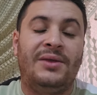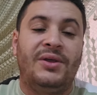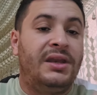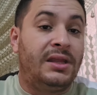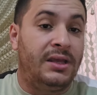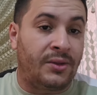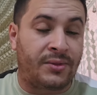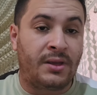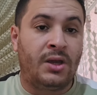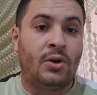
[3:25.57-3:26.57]
ذنيث
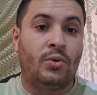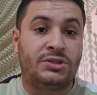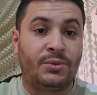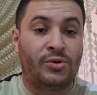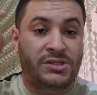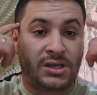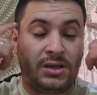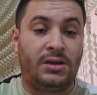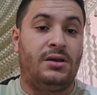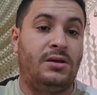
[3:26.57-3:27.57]
وتجيبو
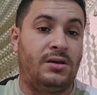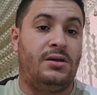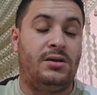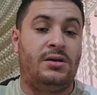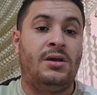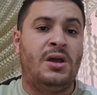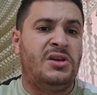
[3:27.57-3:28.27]
سي